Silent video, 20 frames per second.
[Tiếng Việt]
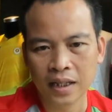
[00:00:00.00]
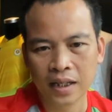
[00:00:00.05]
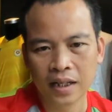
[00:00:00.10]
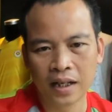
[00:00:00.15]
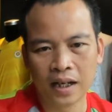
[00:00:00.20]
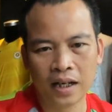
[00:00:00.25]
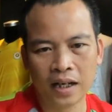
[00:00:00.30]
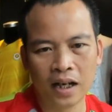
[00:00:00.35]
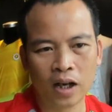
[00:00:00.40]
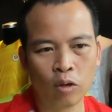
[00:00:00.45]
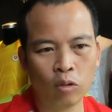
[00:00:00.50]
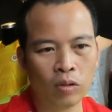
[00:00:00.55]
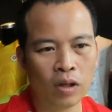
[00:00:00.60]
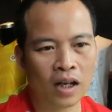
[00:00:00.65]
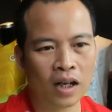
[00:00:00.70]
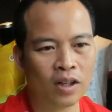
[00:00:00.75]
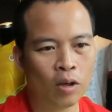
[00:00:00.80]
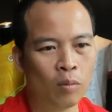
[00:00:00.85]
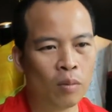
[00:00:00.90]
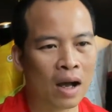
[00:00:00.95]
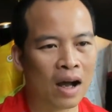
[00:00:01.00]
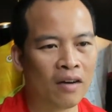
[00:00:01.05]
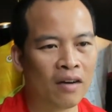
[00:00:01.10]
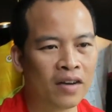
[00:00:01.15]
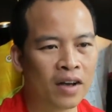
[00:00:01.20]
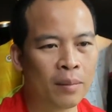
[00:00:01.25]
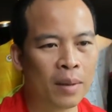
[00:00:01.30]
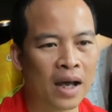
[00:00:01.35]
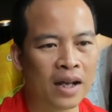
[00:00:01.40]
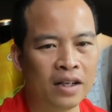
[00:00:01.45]
đấy là cũng là thông báo
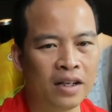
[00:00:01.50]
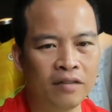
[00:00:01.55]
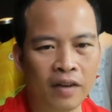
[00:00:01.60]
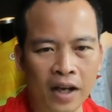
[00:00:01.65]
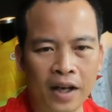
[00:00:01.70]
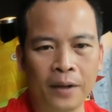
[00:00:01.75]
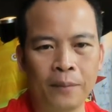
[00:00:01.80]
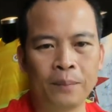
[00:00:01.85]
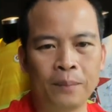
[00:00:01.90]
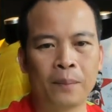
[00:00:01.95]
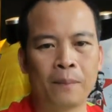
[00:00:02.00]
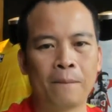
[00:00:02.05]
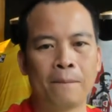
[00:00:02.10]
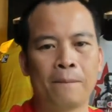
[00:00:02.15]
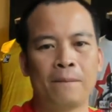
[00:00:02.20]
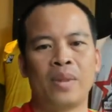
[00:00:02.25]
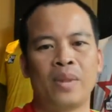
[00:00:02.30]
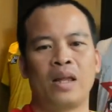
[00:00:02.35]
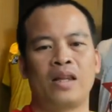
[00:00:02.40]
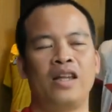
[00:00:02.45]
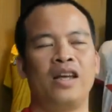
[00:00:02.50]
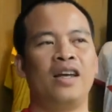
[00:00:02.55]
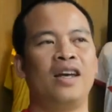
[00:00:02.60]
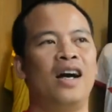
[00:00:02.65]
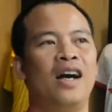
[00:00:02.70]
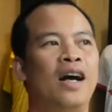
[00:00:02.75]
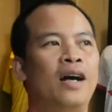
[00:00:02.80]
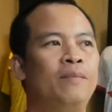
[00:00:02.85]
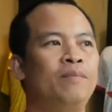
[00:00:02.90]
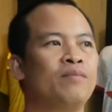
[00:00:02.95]
với các bạn như vậy thì
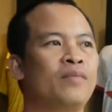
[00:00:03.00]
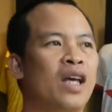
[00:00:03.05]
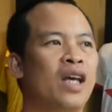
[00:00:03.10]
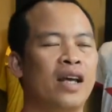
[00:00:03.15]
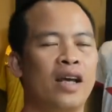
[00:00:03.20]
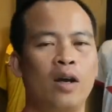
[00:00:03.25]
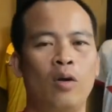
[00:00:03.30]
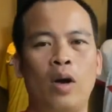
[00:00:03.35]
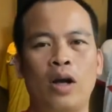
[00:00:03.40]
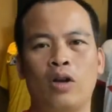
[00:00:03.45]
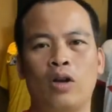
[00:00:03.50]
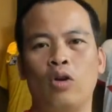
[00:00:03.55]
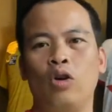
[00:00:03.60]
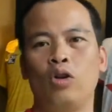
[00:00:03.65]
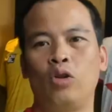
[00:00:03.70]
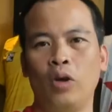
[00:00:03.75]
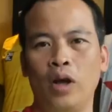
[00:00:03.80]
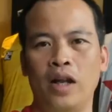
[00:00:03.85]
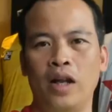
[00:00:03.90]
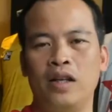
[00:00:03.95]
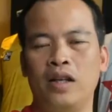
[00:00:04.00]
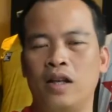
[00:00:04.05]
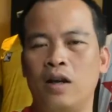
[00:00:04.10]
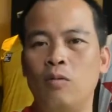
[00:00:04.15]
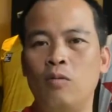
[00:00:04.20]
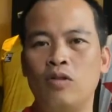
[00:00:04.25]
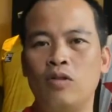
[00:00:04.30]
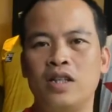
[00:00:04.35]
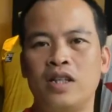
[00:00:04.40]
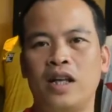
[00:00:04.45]
um, cái kế hoạch của đội tuyển thì
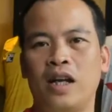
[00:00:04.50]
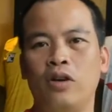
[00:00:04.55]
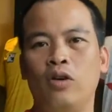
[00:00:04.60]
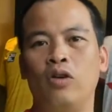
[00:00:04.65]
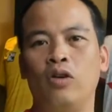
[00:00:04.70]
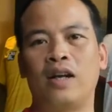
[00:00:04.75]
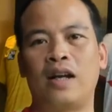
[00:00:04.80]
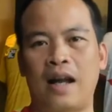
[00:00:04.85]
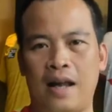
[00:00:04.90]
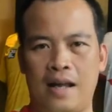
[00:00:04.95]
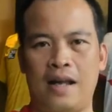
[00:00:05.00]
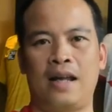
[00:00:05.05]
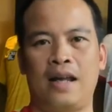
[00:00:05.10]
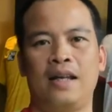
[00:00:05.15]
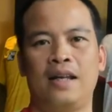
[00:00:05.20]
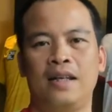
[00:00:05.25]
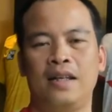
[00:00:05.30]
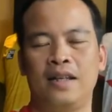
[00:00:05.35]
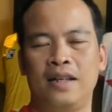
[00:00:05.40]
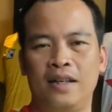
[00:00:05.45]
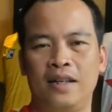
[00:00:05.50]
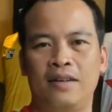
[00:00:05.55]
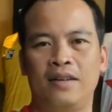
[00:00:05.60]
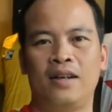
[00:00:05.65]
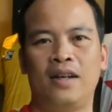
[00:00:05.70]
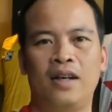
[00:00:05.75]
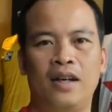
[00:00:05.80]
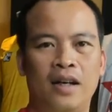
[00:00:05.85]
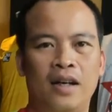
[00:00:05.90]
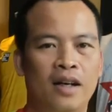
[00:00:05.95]
không có gì thay đổi cả
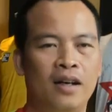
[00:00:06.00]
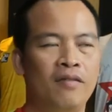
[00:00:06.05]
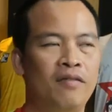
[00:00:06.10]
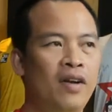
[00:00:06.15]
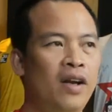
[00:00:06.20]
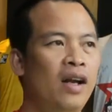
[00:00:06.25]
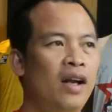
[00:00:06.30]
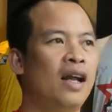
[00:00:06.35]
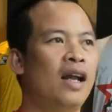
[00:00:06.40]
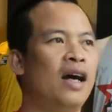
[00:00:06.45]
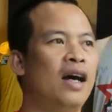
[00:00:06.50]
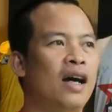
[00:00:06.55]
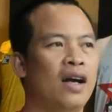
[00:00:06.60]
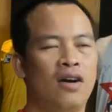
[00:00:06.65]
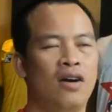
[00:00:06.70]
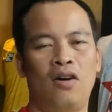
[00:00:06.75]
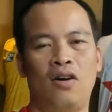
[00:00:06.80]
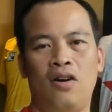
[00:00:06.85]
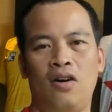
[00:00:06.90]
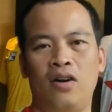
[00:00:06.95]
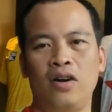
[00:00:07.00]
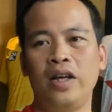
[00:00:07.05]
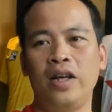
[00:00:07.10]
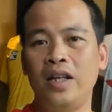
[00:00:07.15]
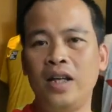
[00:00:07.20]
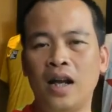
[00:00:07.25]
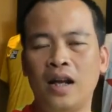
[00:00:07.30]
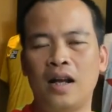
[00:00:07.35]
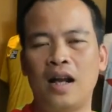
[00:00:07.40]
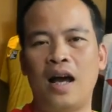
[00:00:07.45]
à, vẫn là có ít
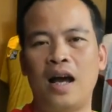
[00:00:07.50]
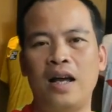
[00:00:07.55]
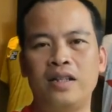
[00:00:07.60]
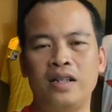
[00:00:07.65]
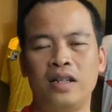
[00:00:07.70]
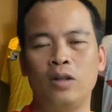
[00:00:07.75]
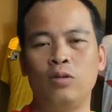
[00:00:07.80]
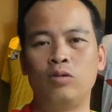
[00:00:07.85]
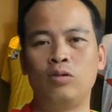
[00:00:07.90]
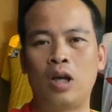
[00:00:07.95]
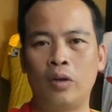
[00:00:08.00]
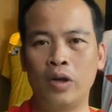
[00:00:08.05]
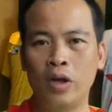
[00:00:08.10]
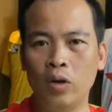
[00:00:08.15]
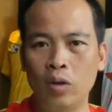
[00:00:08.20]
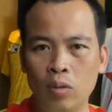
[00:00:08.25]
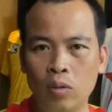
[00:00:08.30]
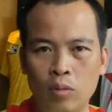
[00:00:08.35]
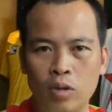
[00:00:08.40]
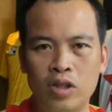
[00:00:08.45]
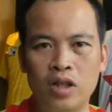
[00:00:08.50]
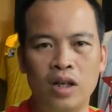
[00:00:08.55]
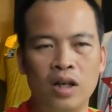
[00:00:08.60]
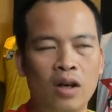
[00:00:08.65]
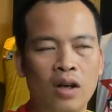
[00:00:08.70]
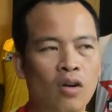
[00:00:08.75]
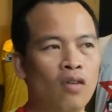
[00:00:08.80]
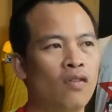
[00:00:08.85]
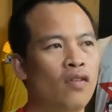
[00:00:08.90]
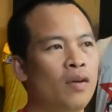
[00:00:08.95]
nhất là hai trận đấu giao hữu một trận
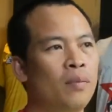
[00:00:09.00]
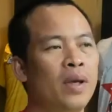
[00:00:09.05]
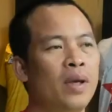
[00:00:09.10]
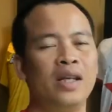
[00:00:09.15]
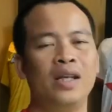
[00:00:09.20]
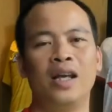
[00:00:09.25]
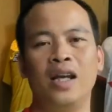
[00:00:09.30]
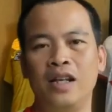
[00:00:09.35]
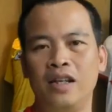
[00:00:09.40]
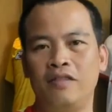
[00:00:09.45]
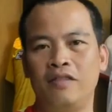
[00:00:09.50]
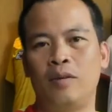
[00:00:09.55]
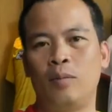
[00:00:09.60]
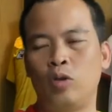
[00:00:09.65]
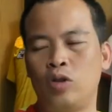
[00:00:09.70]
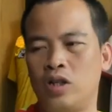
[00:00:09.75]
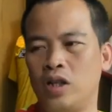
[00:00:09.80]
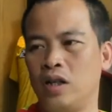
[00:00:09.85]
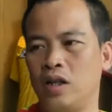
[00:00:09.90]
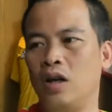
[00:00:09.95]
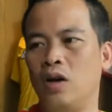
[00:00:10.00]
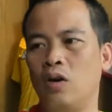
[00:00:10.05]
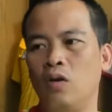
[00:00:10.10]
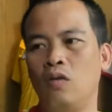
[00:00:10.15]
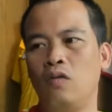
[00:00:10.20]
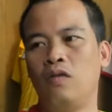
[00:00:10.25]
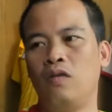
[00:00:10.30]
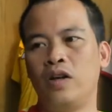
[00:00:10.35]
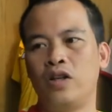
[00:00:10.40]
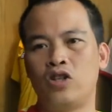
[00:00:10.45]
đấu với bình định và một trận
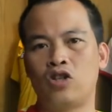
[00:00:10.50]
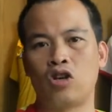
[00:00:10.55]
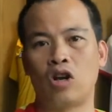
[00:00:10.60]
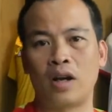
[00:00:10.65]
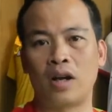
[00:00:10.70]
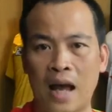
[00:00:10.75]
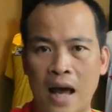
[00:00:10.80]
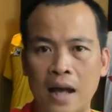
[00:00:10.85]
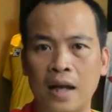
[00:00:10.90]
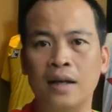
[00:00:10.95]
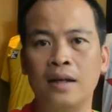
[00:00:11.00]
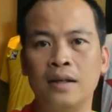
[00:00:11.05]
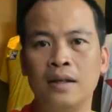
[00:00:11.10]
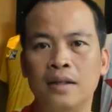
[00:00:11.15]
đấu với jordan